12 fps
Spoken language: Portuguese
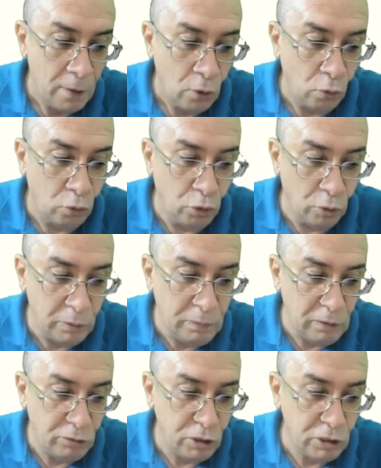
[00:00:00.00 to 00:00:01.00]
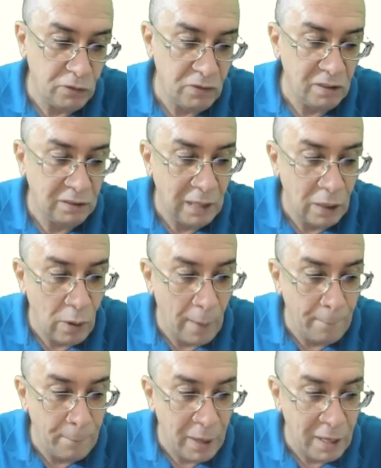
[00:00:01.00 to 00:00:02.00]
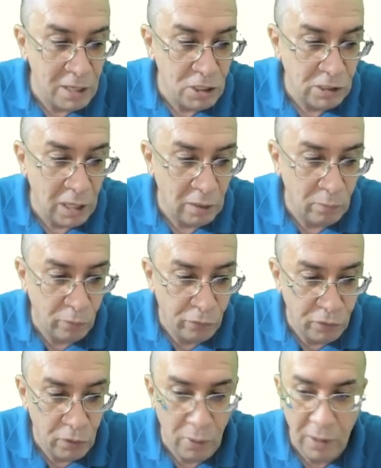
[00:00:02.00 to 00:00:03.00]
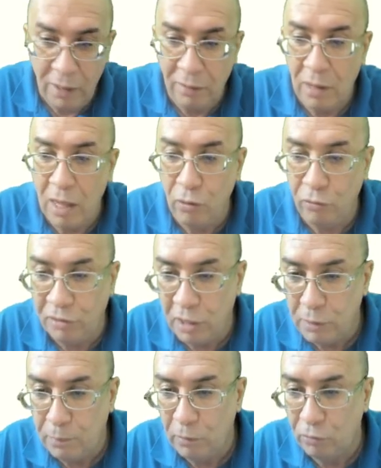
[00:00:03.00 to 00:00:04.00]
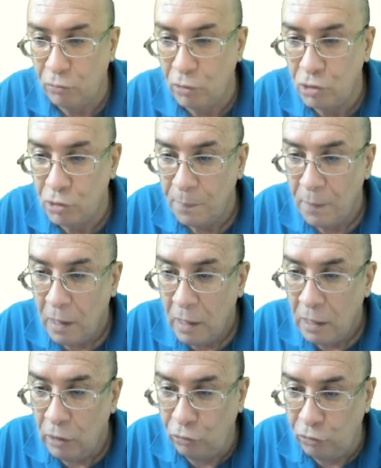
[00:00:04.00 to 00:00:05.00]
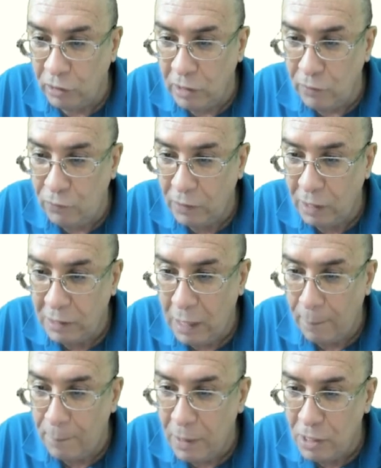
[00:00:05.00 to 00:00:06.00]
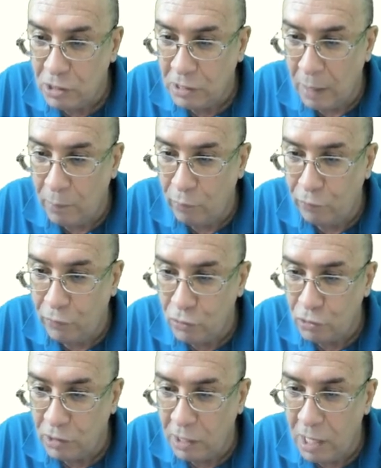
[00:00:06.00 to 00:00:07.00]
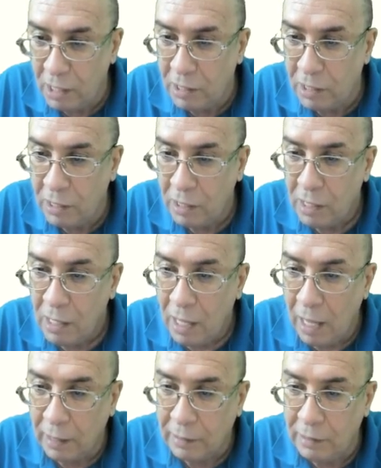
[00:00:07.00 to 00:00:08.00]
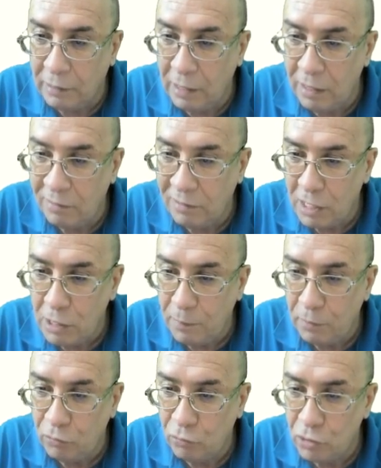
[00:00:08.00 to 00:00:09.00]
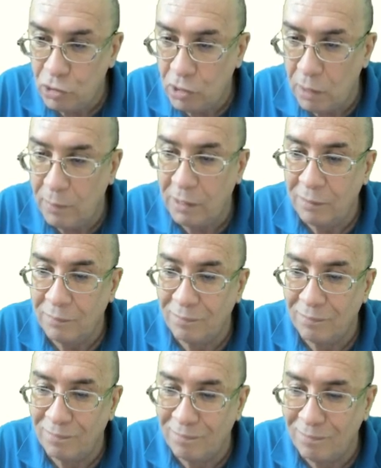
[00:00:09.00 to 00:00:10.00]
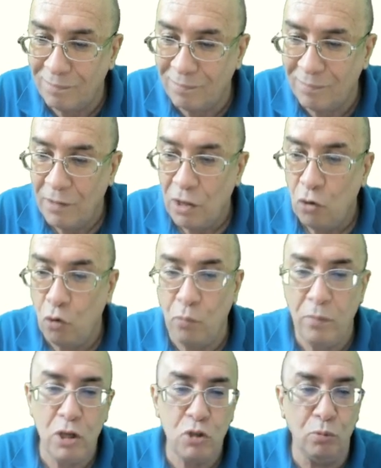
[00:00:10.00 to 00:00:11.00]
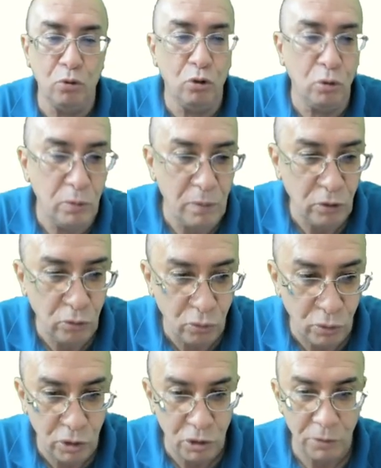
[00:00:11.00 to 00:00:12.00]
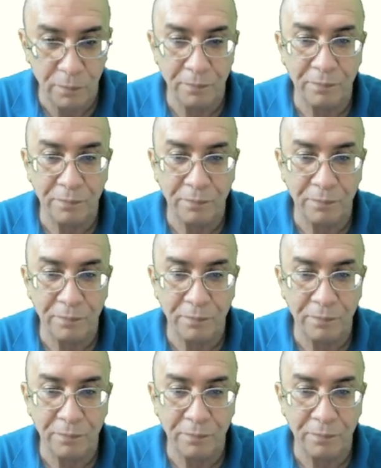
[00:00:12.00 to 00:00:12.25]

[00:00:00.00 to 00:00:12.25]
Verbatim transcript: O número de pessoas que visitaram apenas Cabo Frio eram sete pessoas. Isso significa que apenas Cabo Frio estaria aqui. Aqui tem sete pessoas também. Hum, o mesmo número de pessoas.